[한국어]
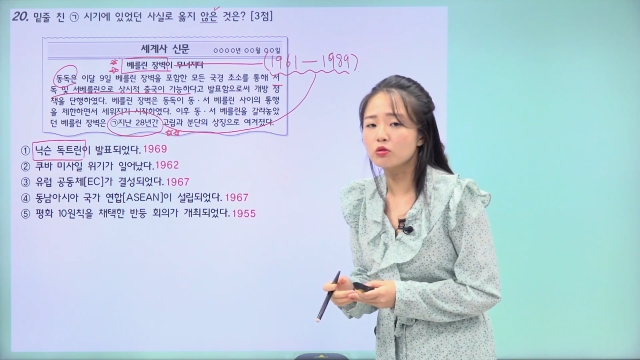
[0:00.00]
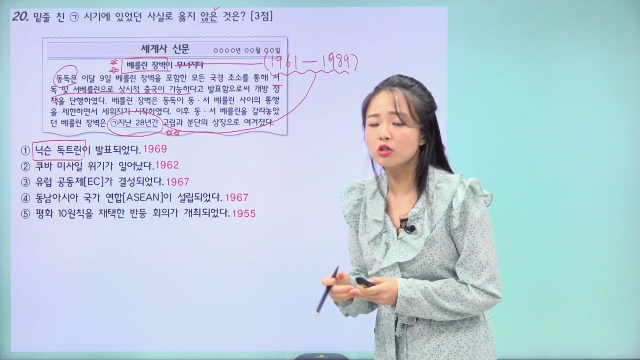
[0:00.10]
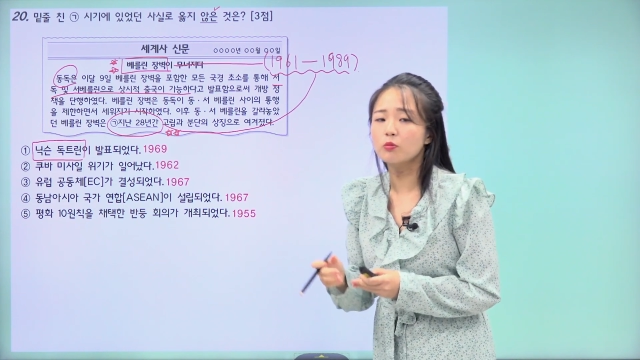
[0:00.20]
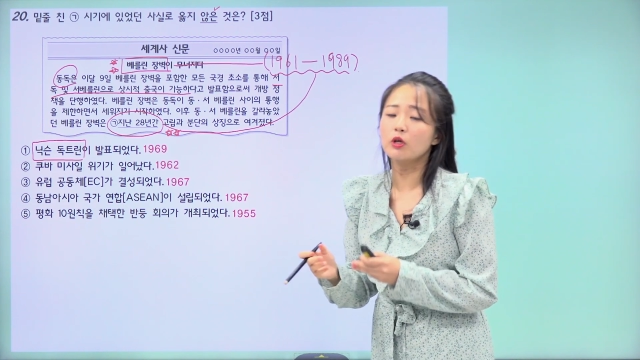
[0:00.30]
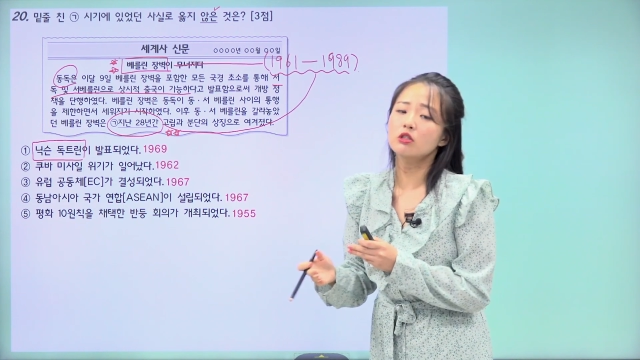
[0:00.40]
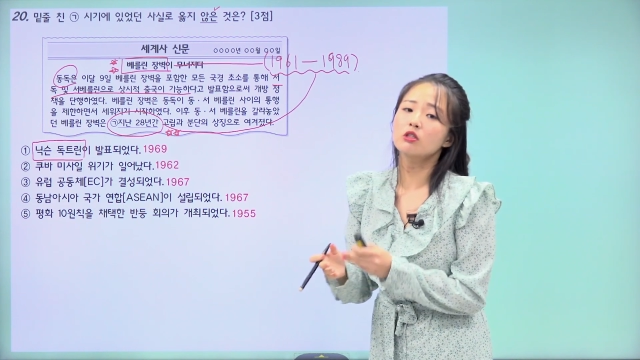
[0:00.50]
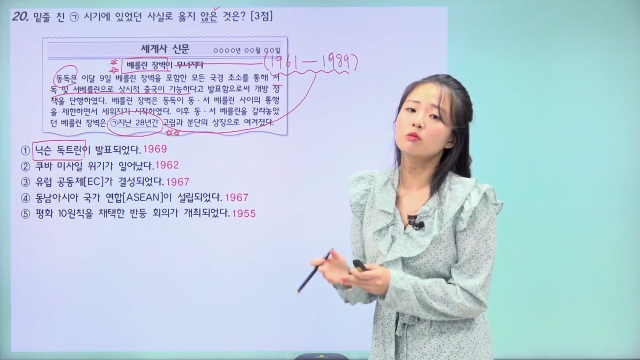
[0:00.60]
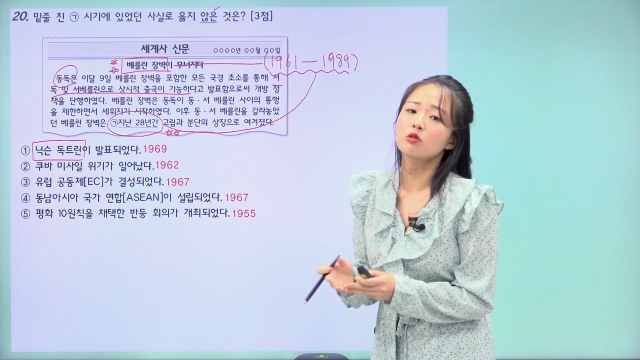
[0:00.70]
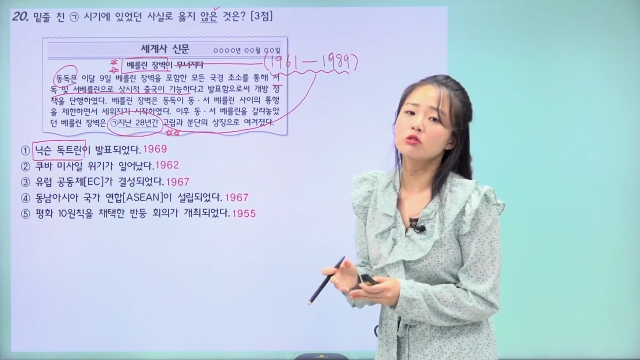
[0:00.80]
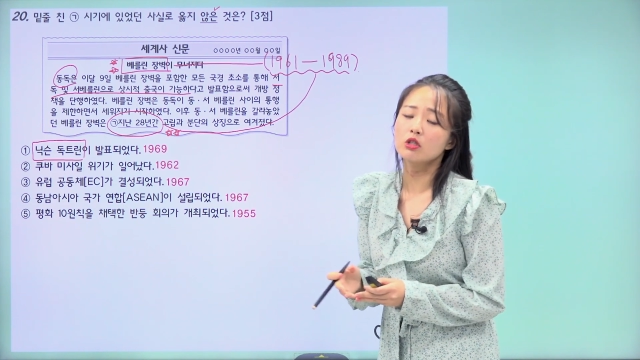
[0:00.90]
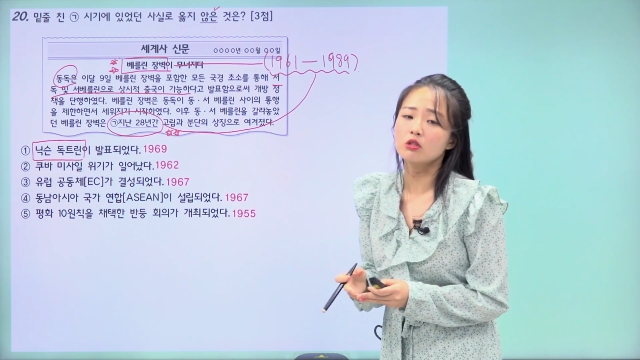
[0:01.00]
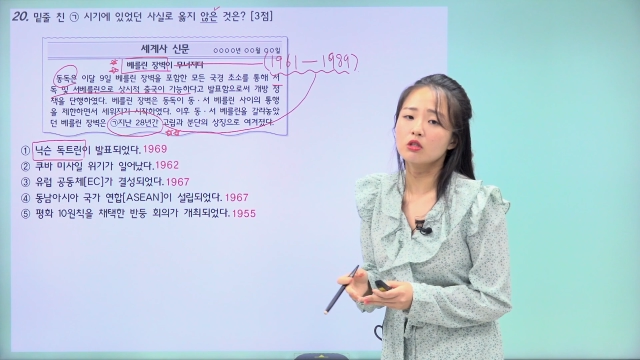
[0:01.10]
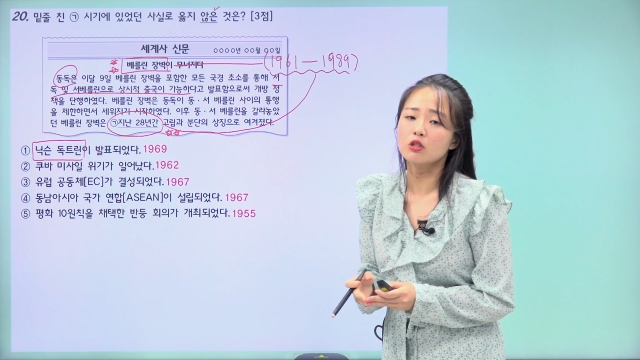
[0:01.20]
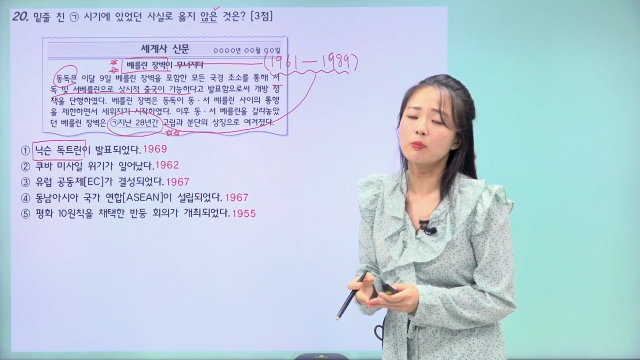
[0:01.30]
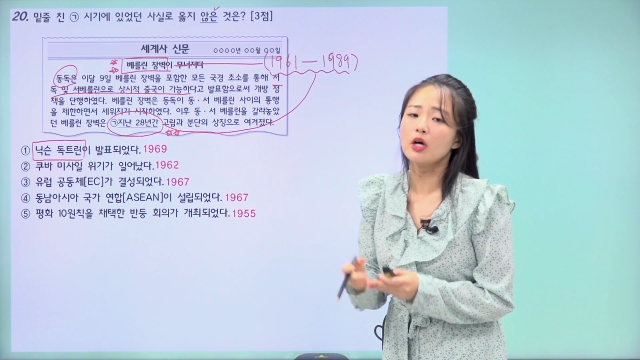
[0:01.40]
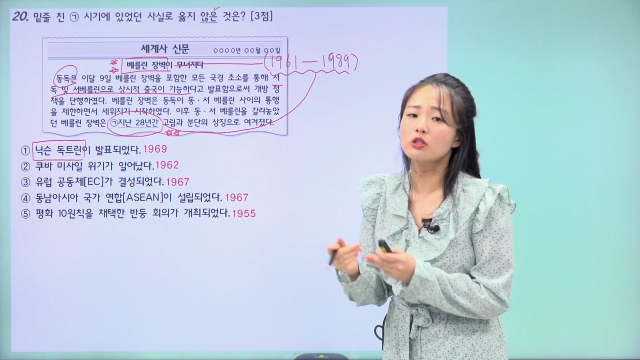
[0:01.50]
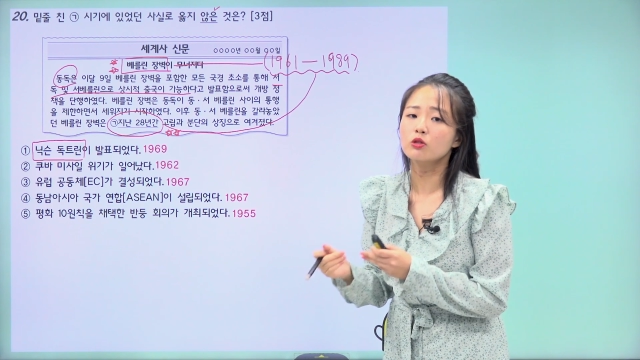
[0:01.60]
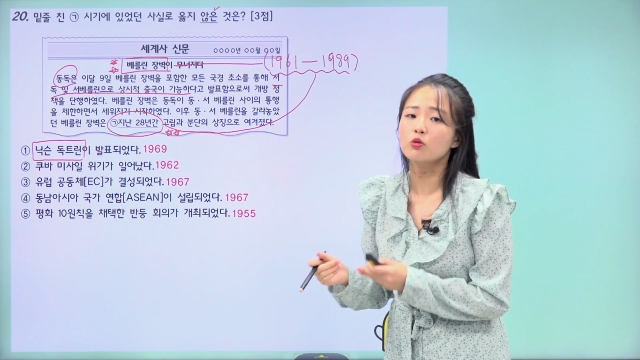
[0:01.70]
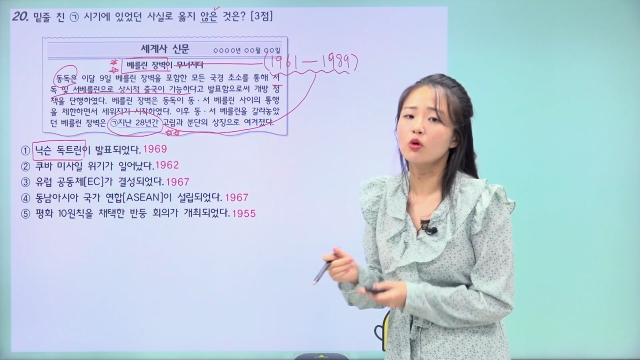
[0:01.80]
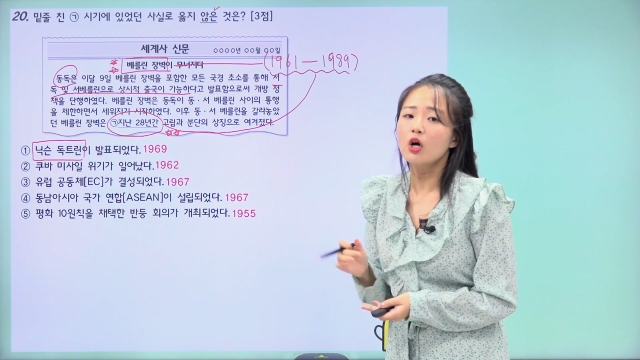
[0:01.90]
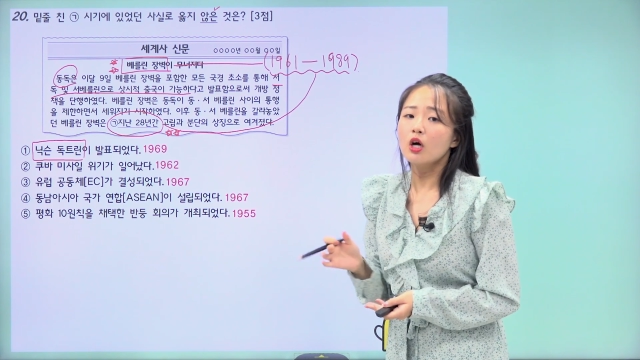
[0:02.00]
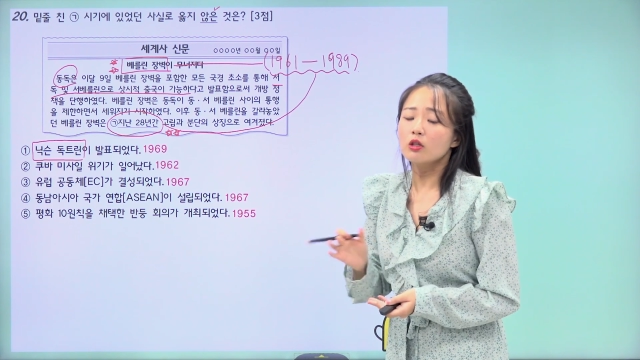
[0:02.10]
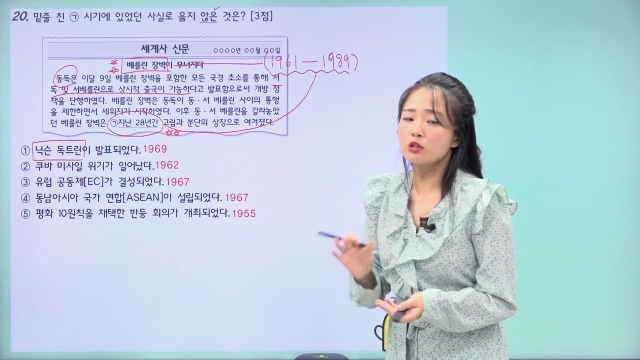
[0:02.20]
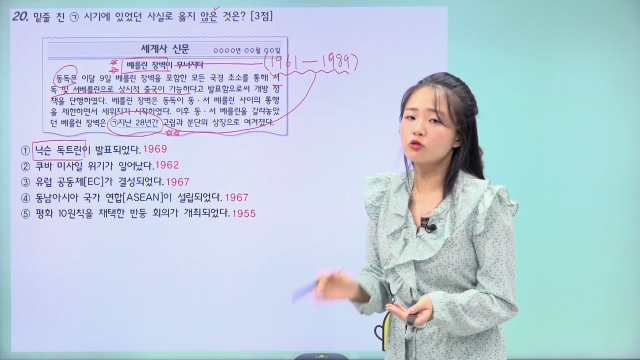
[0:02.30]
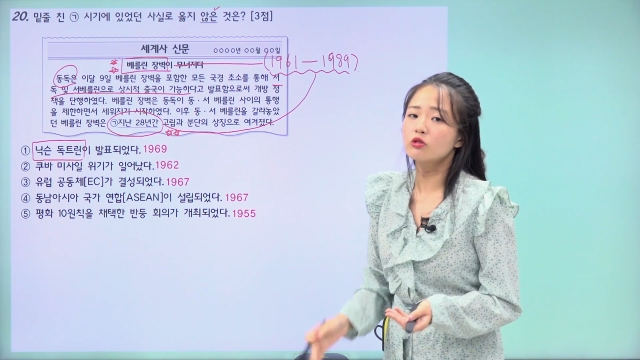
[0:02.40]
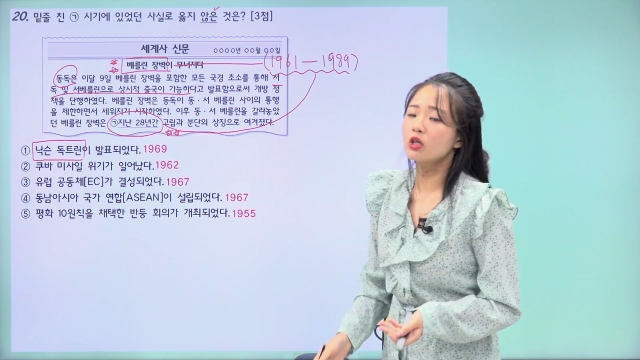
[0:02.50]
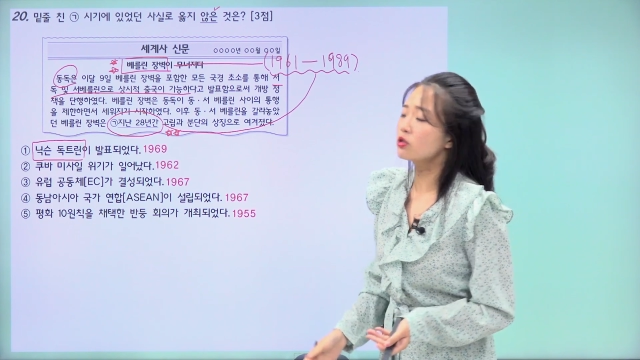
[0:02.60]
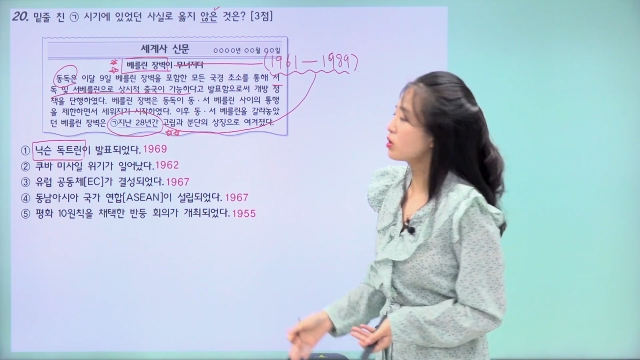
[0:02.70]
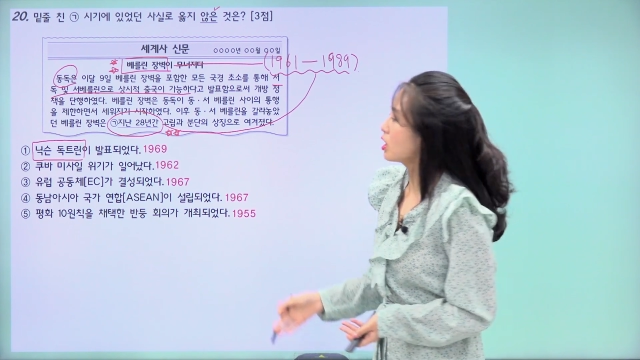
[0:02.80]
특히 베트남 전쟁 등에서 빠지고 이제 군사적